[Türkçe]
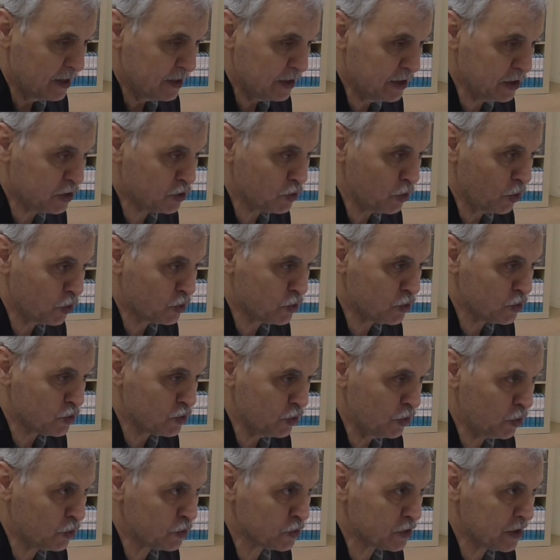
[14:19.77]
Hiç
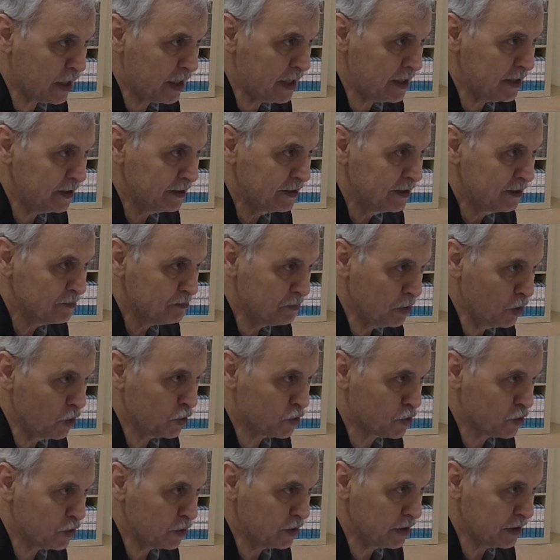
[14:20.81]
öküzü yoksa bir
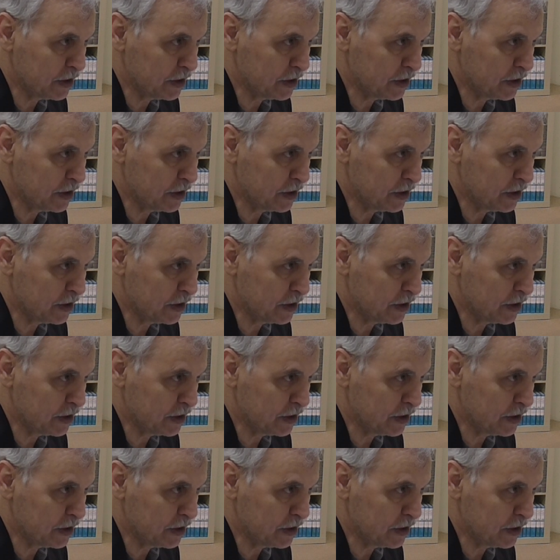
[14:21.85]
ök,